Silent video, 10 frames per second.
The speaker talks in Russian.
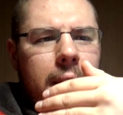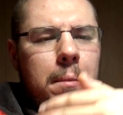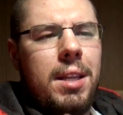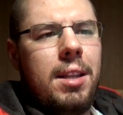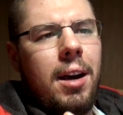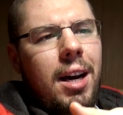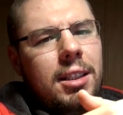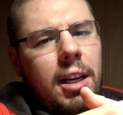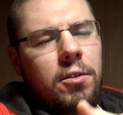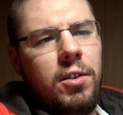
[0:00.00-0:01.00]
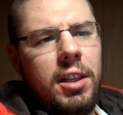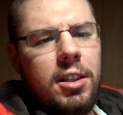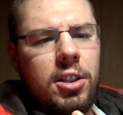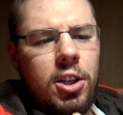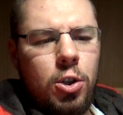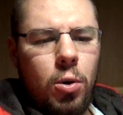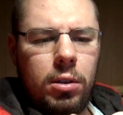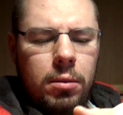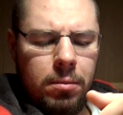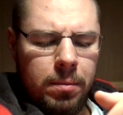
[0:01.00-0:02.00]
именно атрофии за
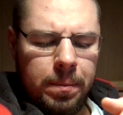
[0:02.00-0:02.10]
счет